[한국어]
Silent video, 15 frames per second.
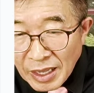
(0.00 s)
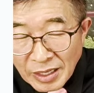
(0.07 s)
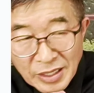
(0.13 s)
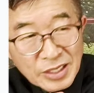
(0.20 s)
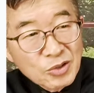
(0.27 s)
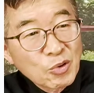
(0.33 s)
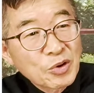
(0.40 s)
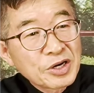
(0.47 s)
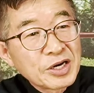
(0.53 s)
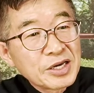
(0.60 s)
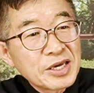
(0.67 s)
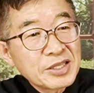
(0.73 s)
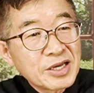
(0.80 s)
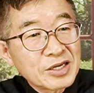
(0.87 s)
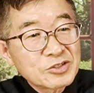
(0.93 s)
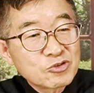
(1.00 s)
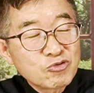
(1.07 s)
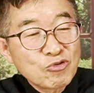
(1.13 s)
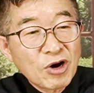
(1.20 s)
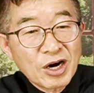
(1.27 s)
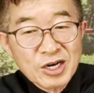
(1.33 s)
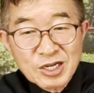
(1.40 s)
그리고 거기다
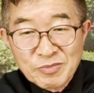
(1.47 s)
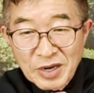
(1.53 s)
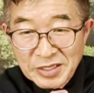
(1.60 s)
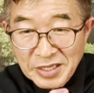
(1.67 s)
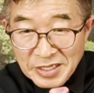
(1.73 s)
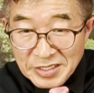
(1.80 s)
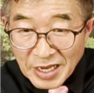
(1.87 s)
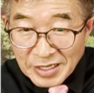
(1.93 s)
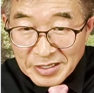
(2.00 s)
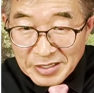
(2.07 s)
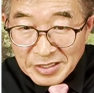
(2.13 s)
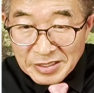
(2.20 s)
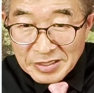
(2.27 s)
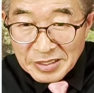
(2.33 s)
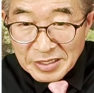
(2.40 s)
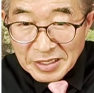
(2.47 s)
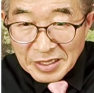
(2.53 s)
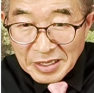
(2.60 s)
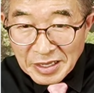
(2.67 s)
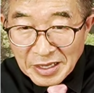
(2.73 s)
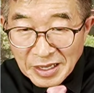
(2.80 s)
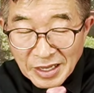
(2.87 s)
수가 얼마 되지 않는
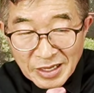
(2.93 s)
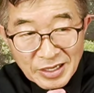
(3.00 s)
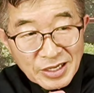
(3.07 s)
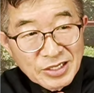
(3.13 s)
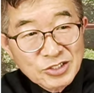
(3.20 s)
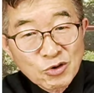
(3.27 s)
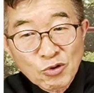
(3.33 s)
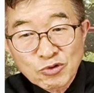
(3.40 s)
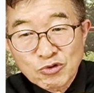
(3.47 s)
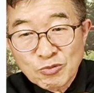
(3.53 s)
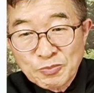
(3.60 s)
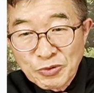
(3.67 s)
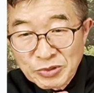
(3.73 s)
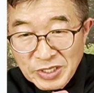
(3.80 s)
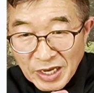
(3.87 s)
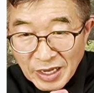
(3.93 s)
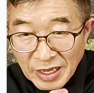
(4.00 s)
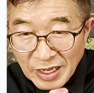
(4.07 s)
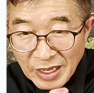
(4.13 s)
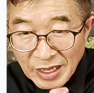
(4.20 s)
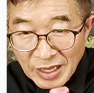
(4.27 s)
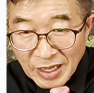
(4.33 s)
거소투표자,
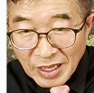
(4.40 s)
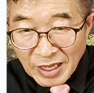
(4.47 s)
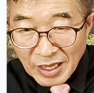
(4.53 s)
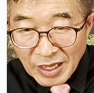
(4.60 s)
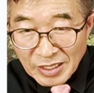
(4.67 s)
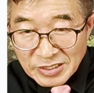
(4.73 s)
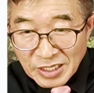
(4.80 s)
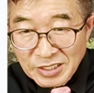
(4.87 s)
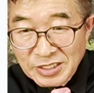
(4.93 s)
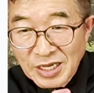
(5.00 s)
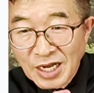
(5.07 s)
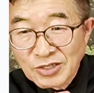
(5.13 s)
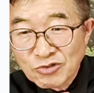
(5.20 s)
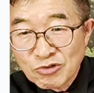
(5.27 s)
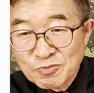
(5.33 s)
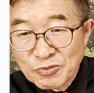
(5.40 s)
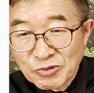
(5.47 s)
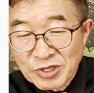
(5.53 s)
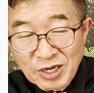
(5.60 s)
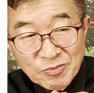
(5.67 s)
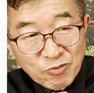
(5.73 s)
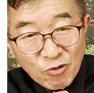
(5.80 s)

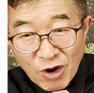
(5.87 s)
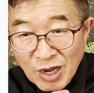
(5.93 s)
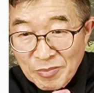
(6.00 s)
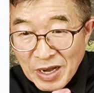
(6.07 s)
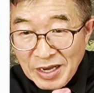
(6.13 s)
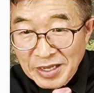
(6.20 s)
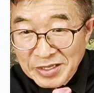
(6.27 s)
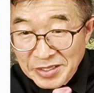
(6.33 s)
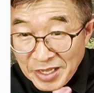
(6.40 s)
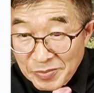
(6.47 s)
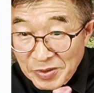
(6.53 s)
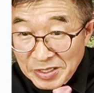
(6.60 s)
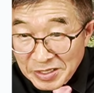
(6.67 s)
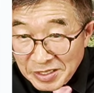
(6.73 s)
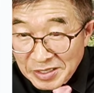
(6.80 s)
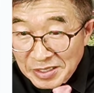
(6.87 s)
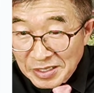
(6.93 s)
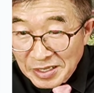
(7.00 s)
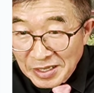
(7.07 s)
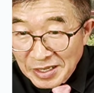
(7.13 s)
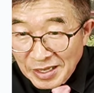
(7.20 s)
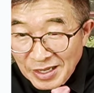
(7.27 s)
선상투표자를 포함하게 되면
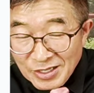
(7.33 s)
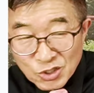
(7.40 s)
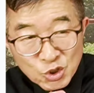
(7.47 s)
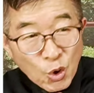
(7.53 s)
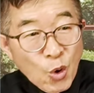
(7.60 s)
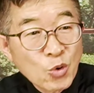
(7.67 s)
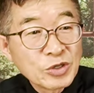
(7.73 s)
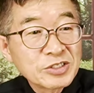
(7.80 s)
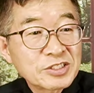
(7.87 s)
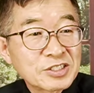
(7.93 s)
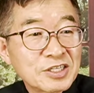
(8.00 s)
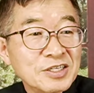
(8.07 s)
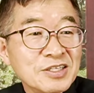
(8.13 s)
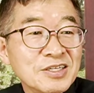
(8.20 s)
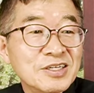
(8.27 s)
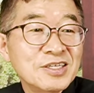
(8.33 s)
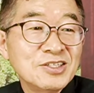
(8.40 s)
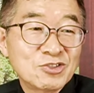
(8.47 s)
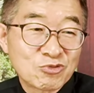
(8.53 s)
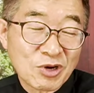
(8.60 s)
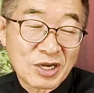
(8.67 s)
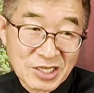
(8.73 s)
은총
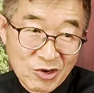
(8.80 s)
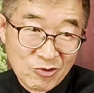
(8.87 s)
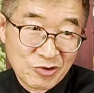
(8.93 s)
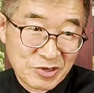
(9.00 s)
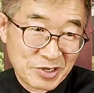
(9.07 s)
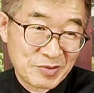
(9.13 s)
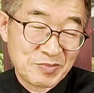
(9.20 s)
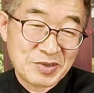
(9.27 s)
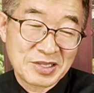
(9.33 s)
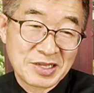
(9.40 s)
선거인수가 나오는 겁니다.